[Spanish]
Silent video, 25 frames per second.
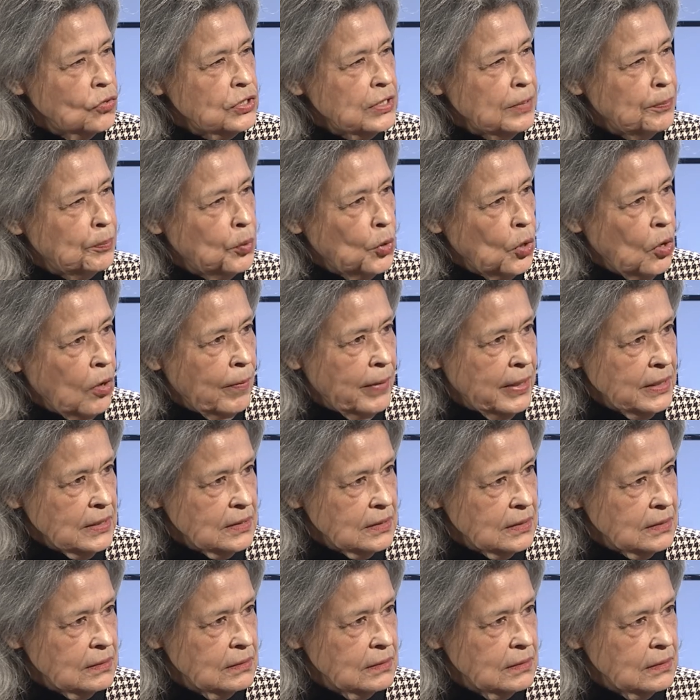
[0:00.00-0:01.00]

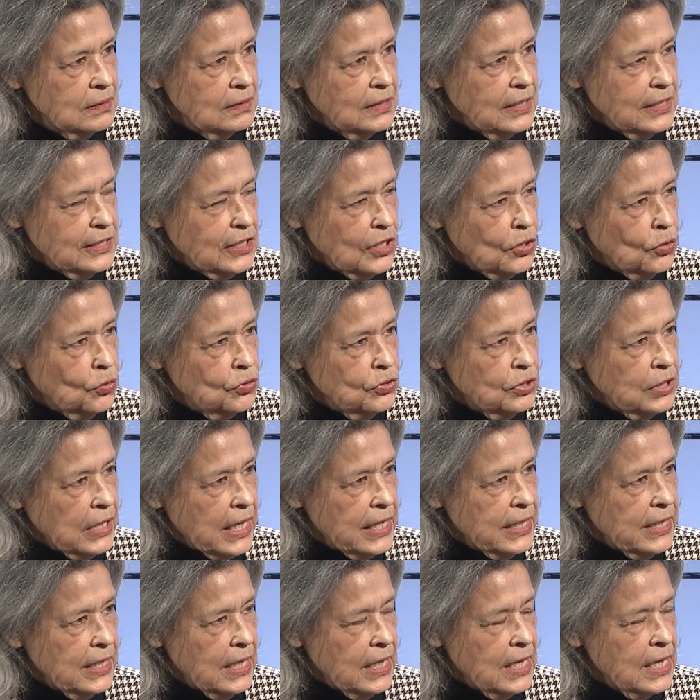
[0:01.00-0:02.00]
diplomas de
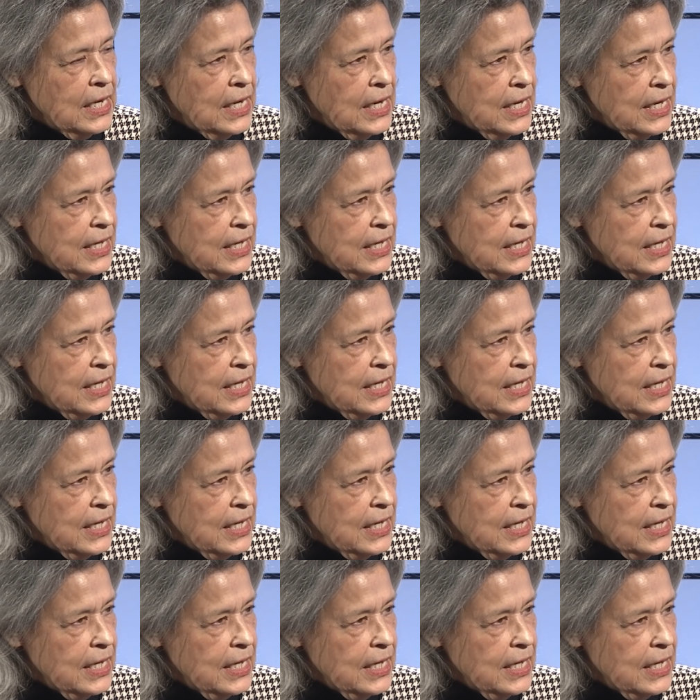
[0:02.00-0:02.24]
secundaria